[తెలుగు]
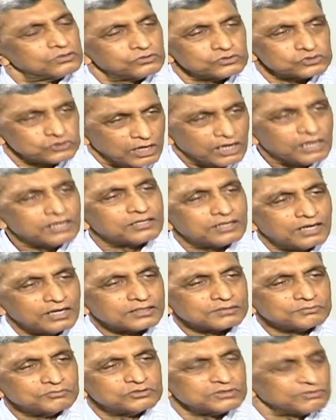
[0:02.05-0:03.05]
కొంచెం
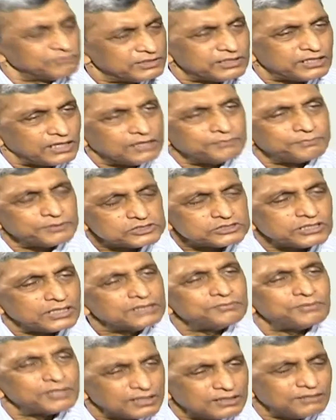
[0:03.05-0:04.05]
అహంకారము ఇవన్నీ
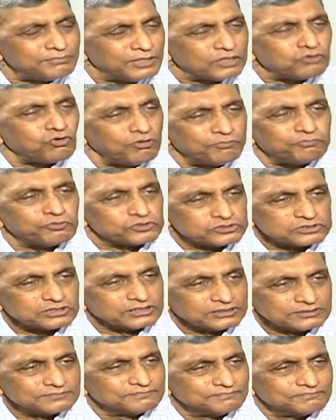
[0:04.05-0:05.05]
కనిపించగానే మనకు కోపం
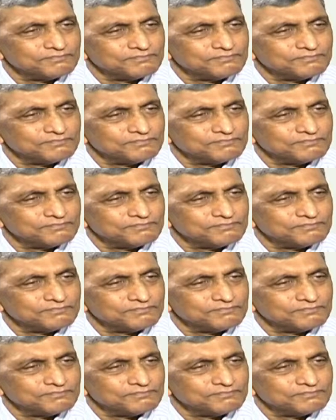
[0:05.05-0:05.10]
వస్తుంది